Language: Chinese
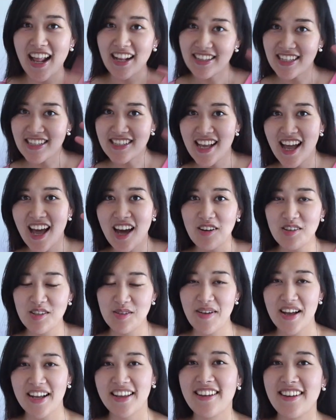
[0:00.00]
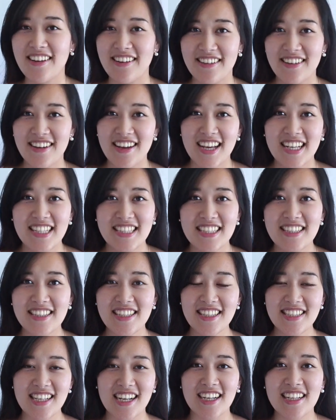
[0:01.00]
哈喽，大家好，我是 Paco，今
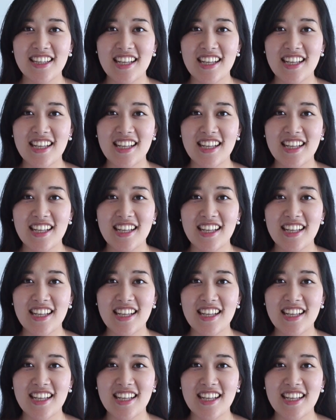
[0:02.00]
天想